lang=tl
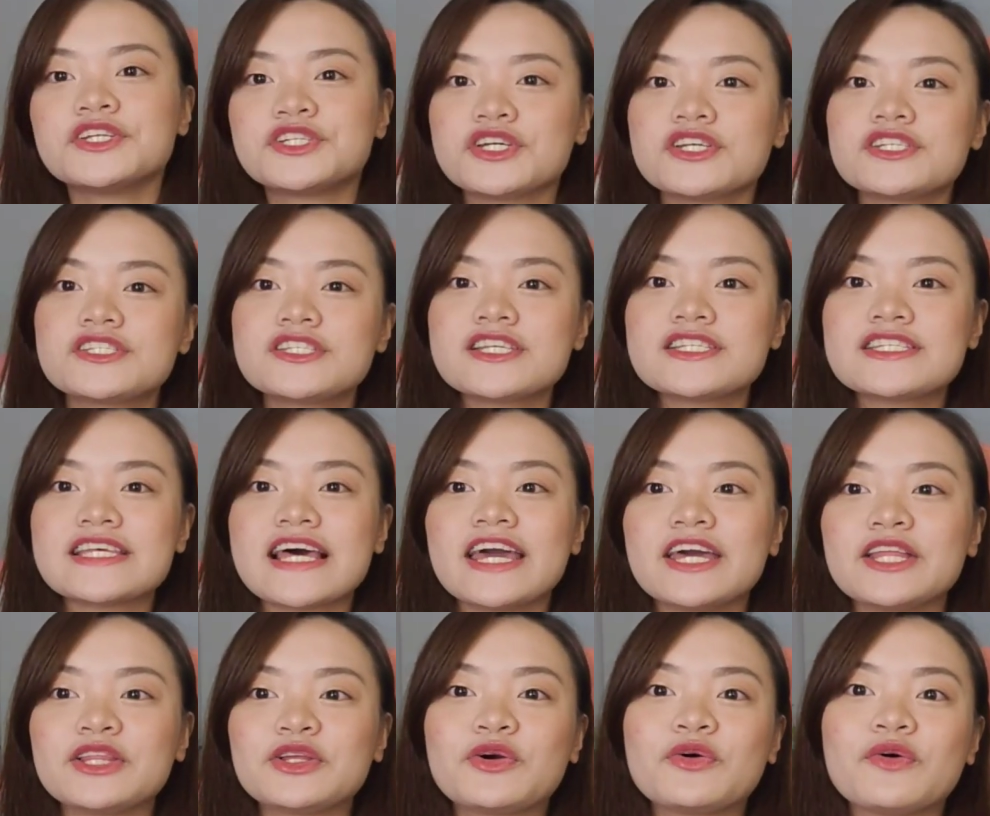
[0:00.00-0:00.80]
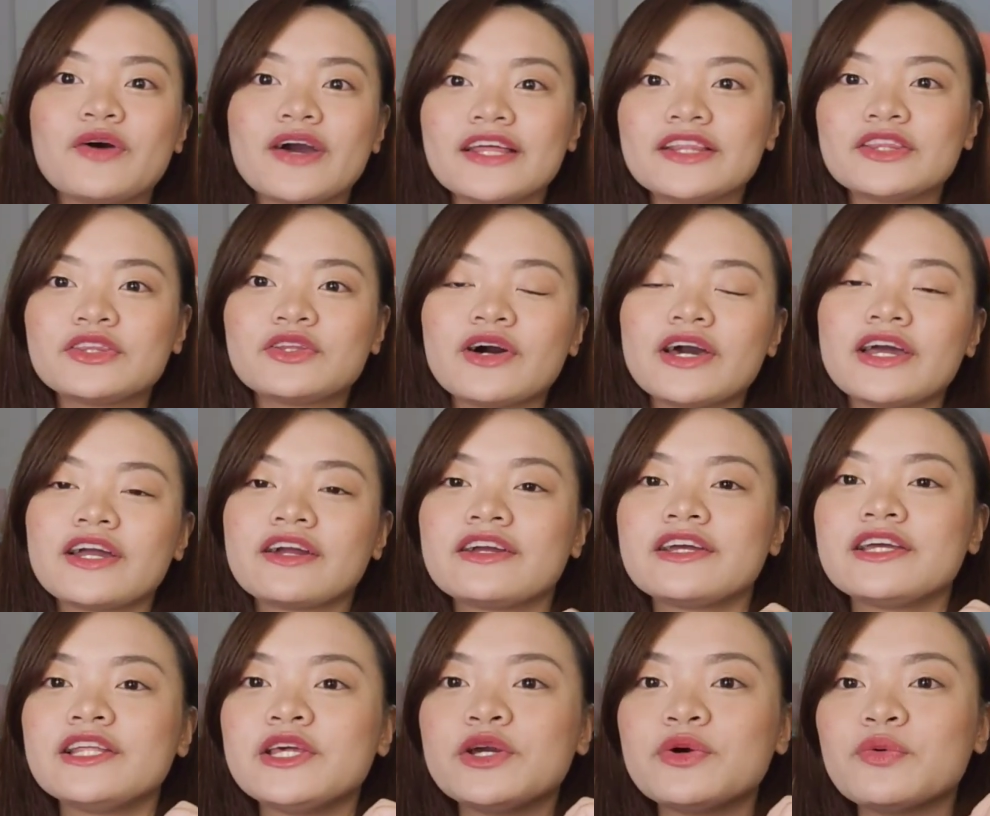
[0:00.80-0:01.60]
Just a side kwento, I
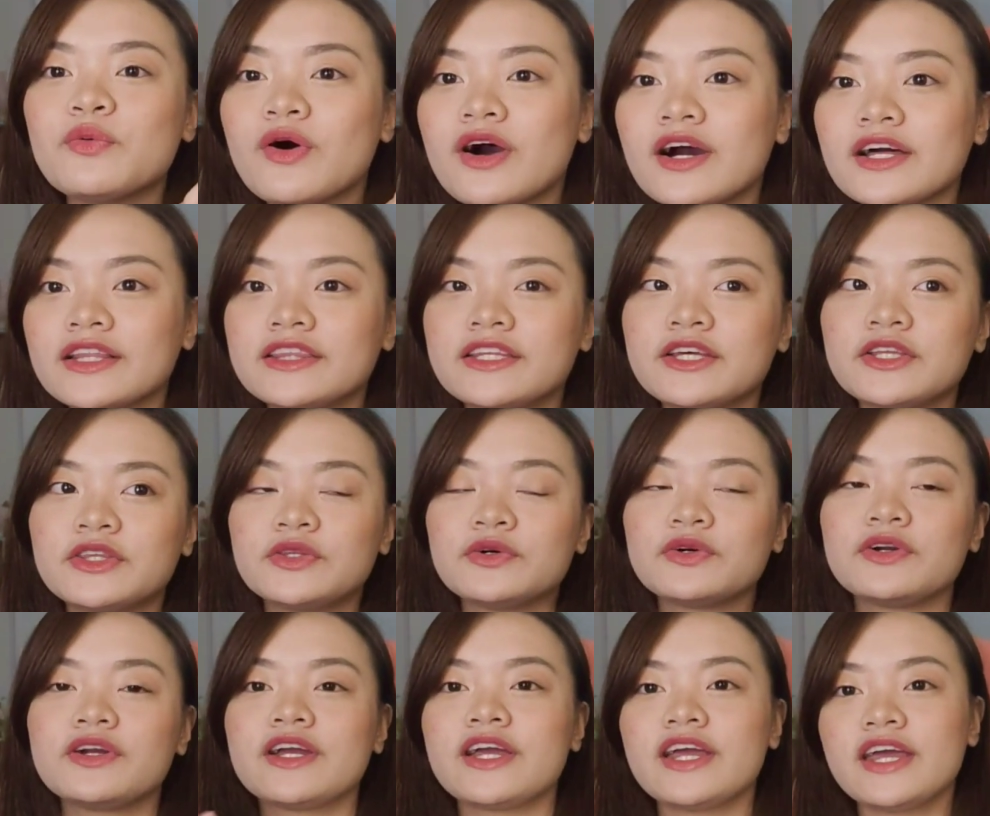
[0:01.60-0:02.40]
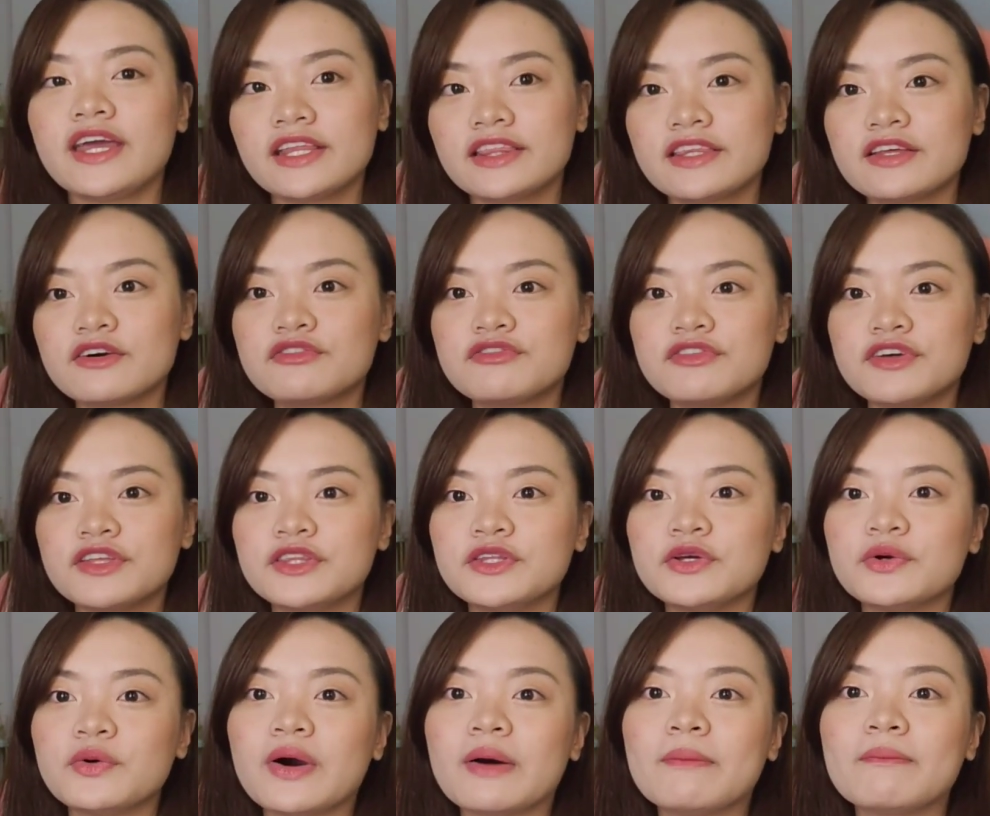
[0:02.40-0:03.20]
really wanted to create a
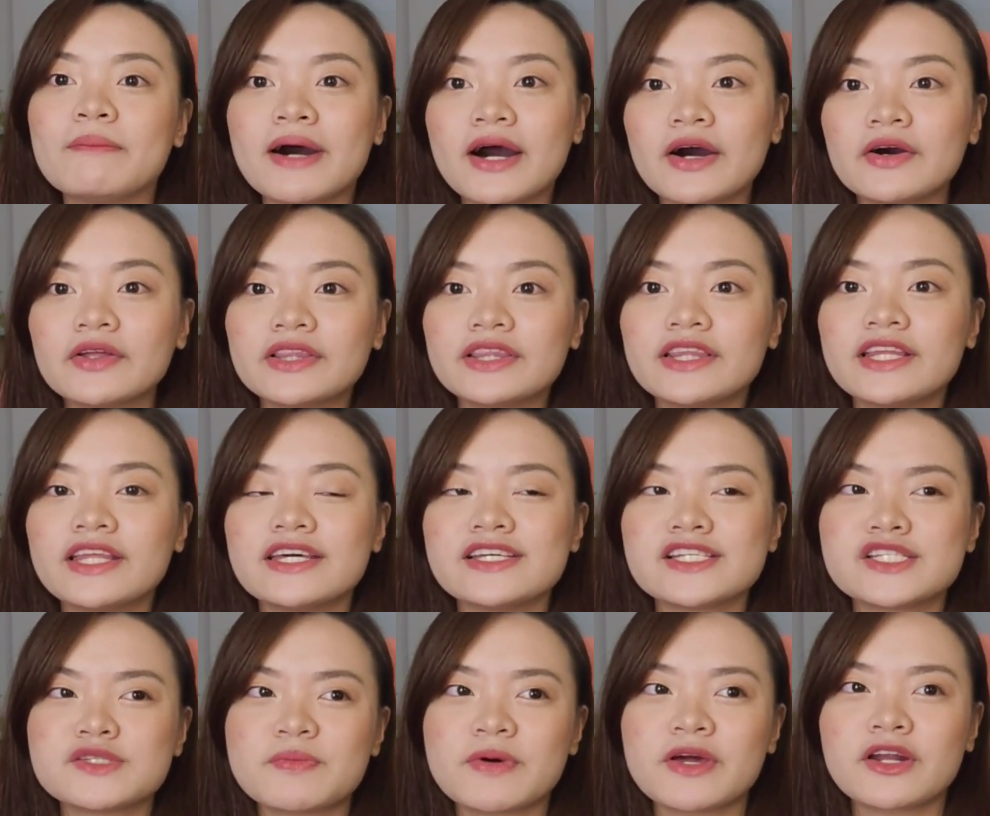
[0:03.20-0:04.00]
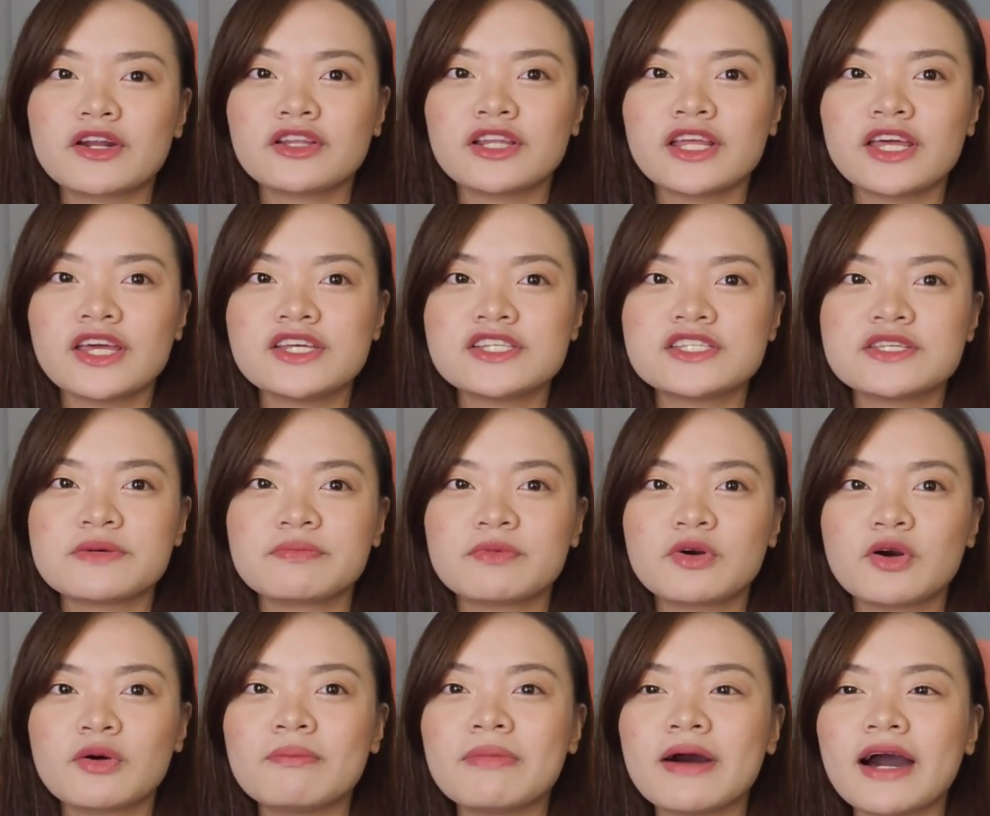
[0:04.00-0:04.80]
video about this pero
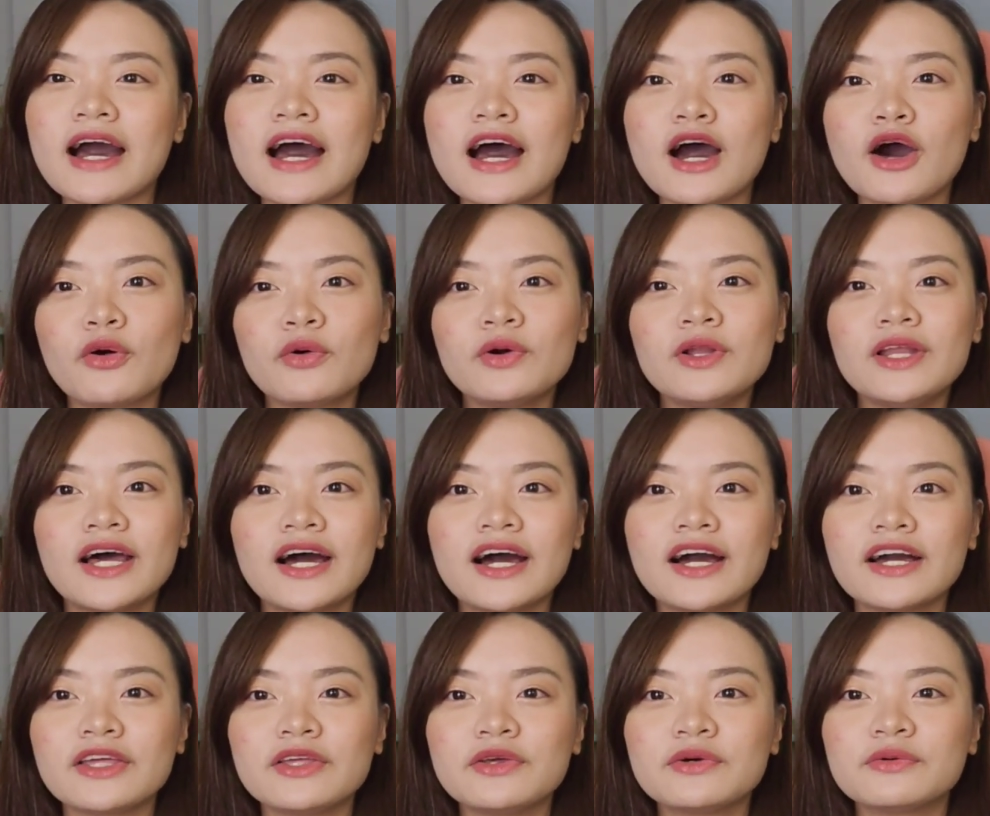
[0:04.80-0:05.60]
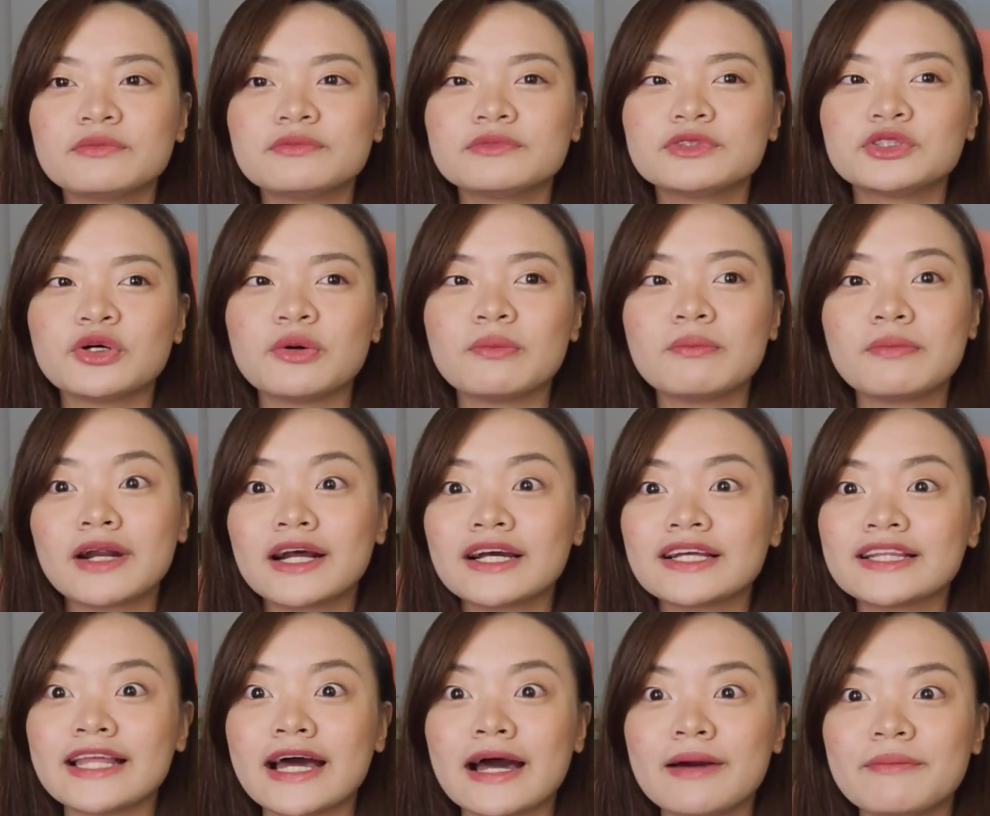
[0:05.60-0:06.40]
naisip ko baka ako lang yung
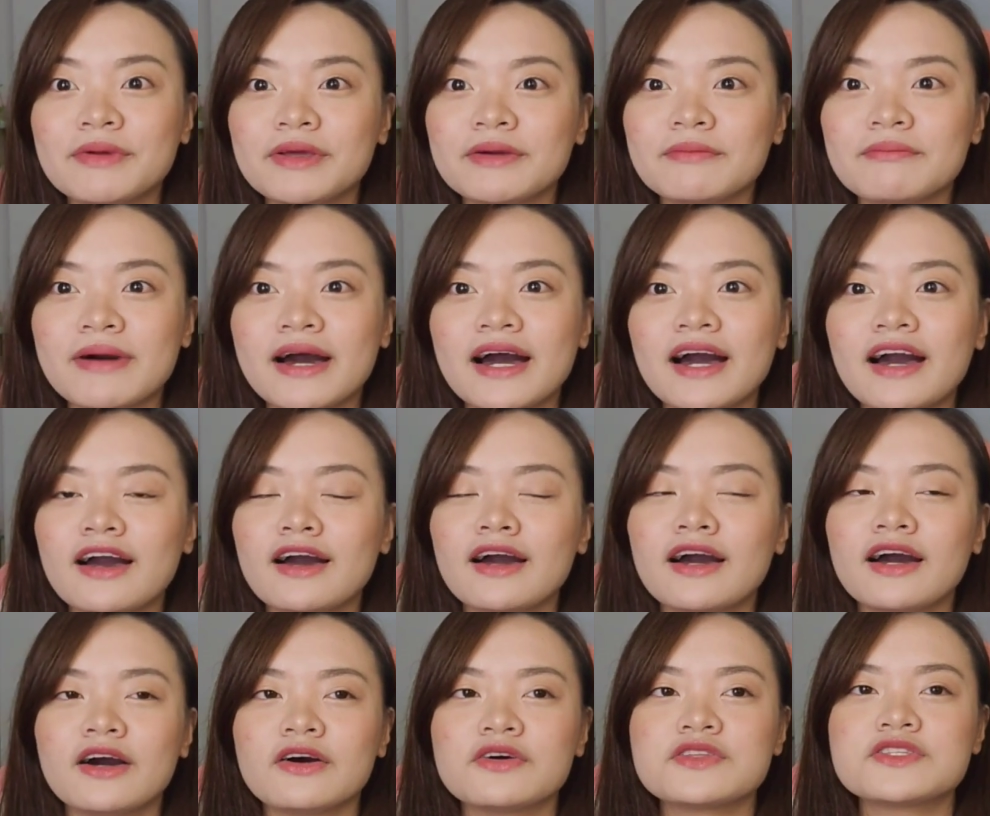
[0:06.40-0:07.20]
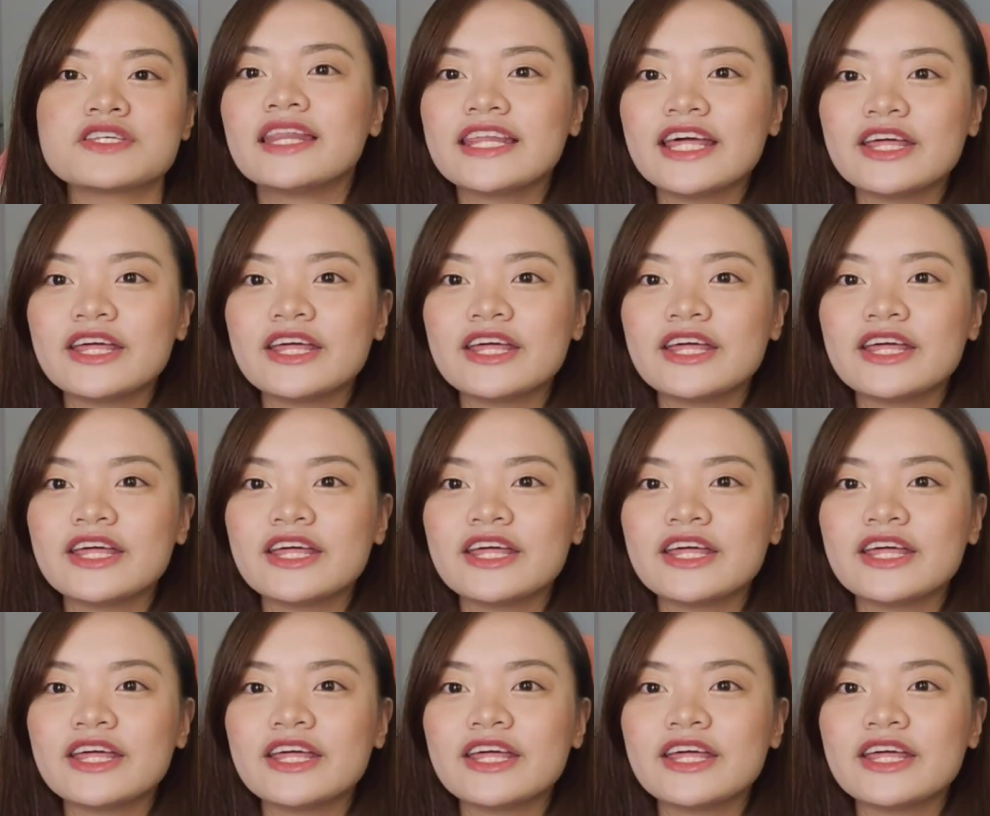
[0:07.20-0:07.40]
sobrang daming bank account.